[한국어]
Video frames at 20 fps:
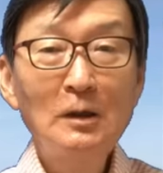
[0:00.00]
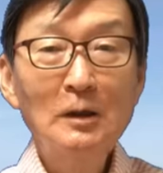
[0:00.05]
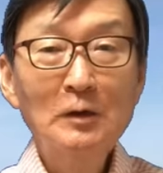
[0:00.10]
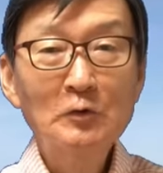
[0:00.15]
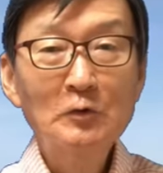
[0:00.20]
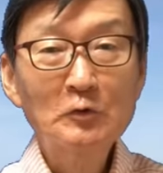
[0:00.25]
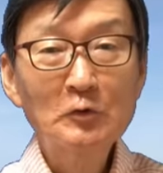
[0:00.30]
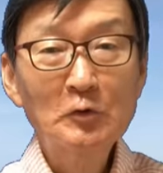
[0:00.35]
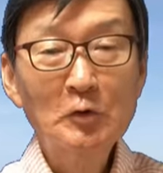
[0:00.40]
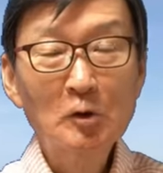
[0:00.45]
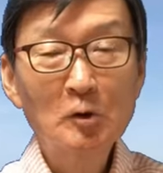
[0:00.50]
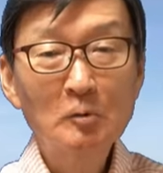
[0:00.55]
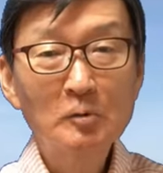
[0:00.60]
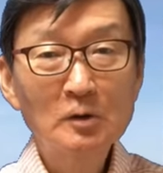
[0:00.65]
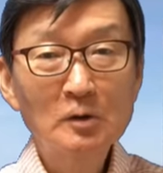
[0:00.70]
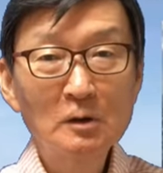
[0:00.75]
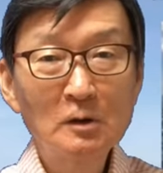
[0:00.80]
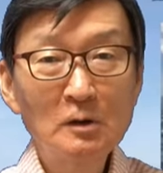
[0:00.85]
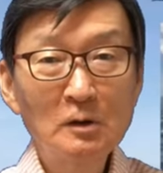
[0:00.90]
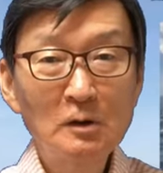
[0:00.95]
그리고
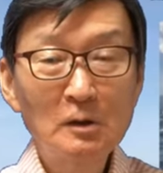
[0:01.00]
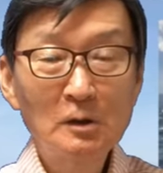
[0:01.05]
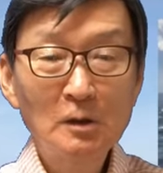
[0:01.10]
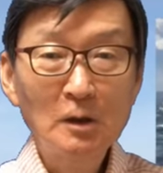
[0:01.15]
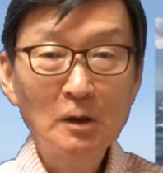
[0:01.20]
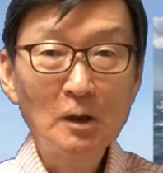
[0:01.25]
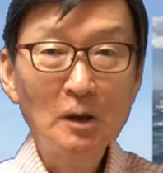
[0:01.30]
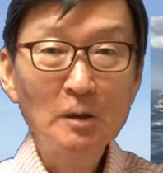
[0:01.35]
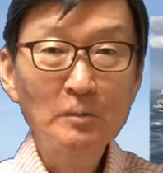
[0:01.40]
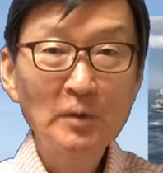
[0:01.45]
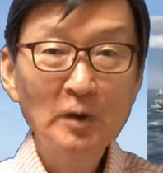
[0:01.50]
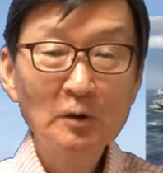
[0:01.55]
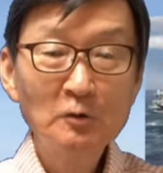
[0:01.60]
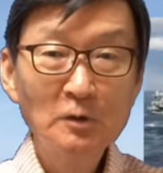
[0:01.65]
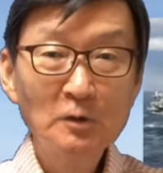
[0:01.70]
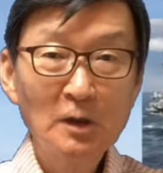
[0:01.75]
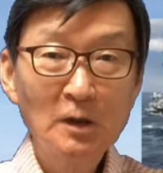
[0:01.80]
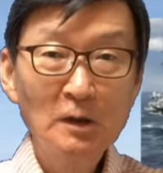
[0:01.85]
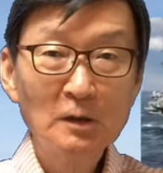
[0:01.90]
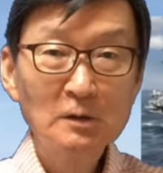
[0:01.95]
여러분, 어,
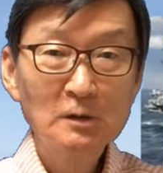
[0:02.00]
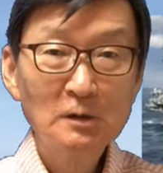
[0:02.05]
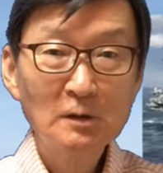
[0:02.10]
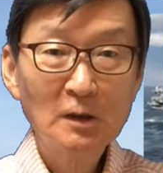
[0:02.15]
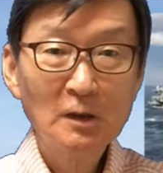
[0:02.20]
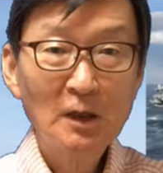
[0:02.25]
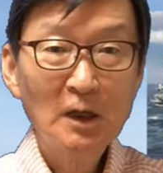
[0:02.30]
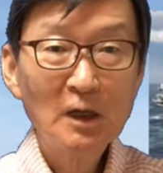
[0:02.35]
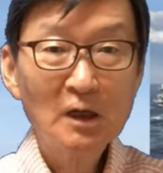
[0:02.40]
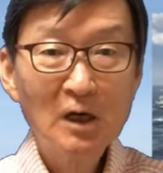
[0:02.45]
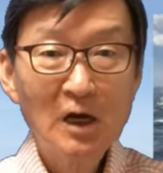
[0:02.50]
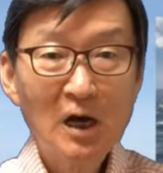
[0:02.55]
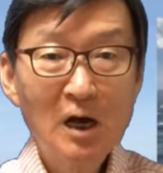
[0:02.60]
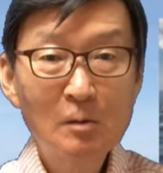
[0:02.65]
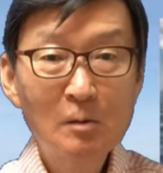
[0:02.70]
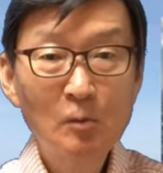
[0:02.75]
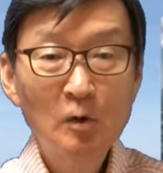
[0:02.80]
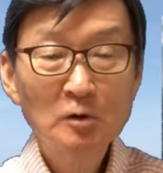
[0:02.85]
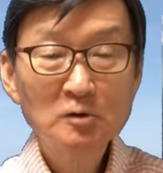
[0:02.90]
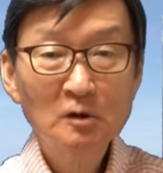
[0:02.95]
미국의 어떤 핵
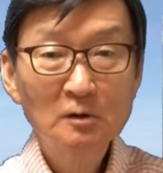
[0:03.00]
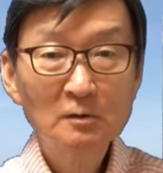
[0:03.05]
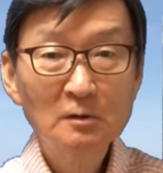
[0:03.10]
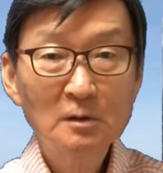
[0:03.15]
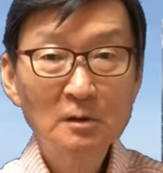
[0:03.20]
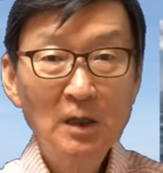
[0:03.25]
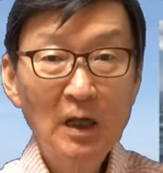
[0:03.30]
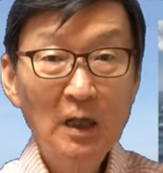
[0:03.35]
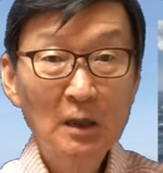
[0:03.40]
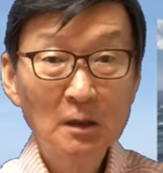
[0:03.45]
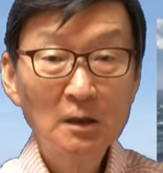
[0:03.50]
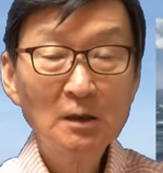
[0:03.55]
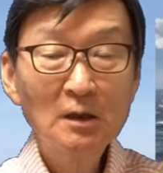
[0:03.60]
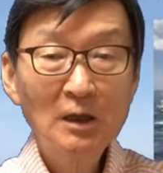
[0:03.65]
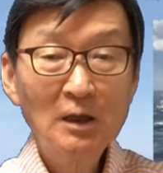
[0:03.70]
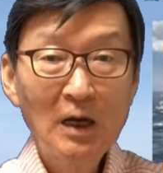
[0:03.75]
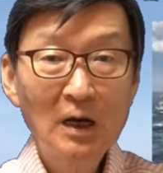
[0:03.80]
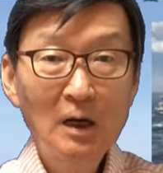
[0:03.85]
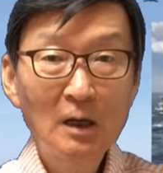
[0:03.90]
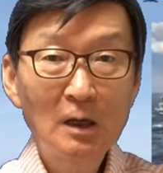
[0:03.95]
항모전단
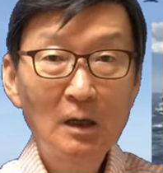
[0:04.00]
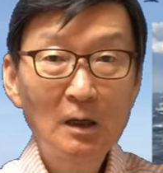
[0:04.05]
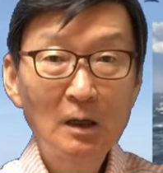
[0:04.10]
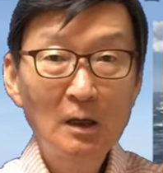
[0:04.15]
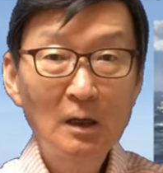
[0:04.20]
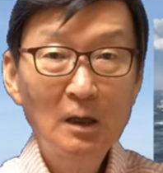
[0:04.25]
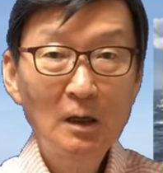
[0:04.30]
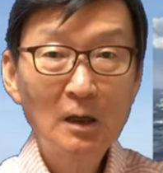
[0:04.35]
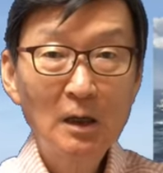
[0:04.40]
어,